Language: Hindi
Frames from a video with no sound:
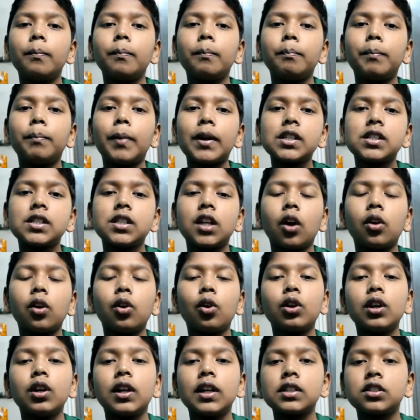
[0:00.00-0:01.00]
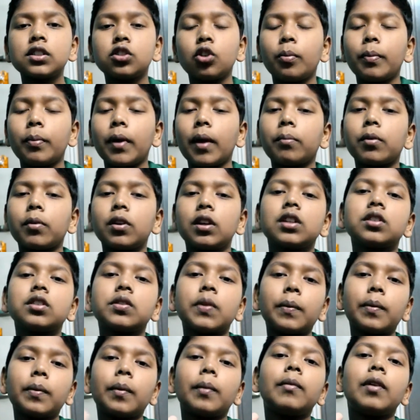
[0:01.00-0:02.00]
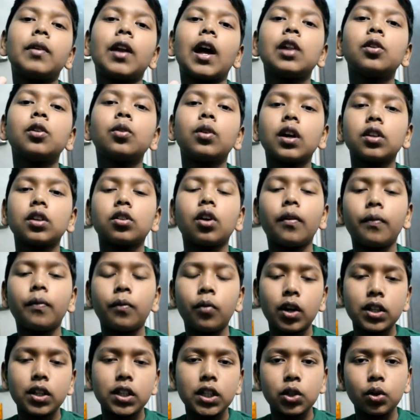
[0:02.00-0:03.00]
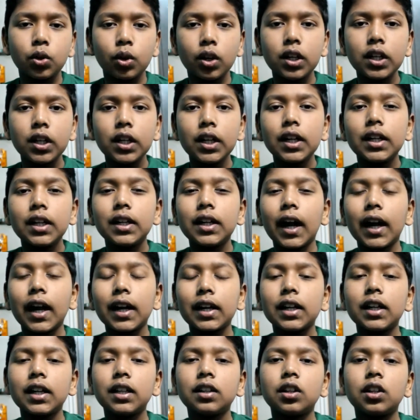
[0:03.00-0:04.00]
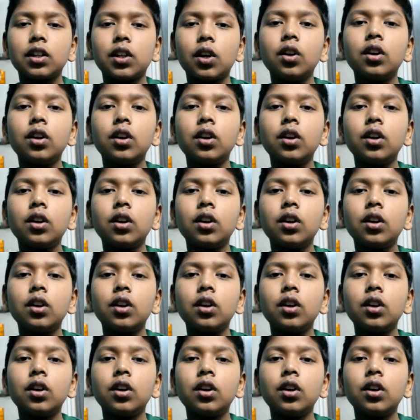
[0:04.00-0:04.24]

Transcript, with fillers: बेस्ट डाउनलोड लिंक्स जो मैं आपको डिस्क्रिप्शन में डाल दूँगा तो आप वहाँ से जो है डायरेक्टली इसे जो